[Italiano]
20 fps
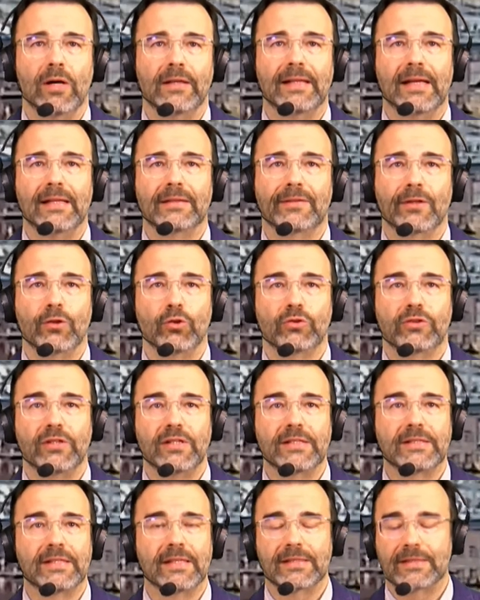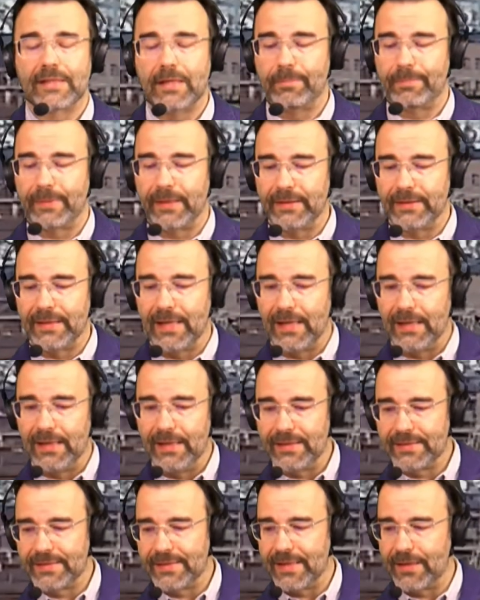ad altre notizie sempre dal
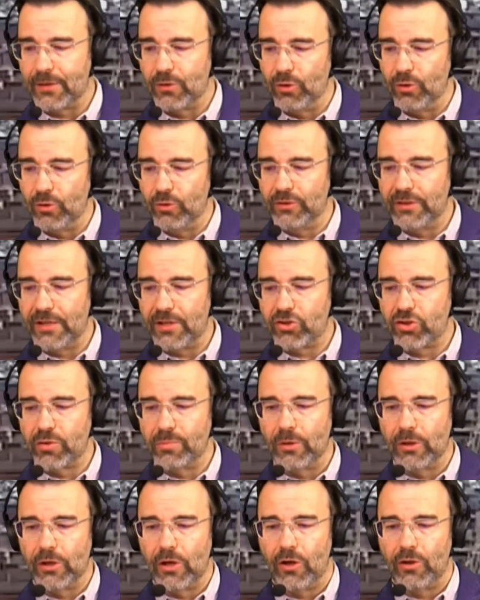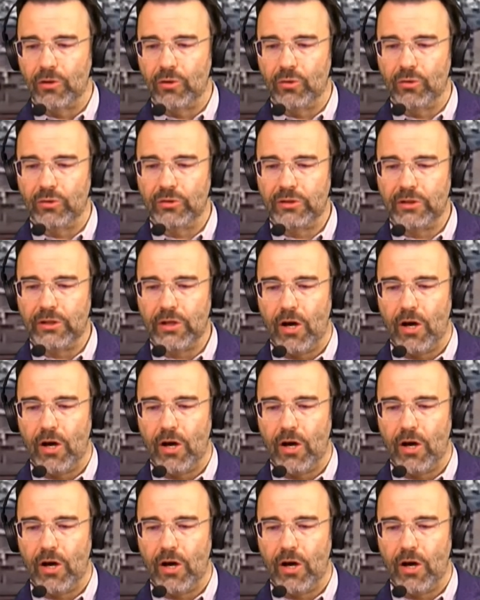secolo XIX di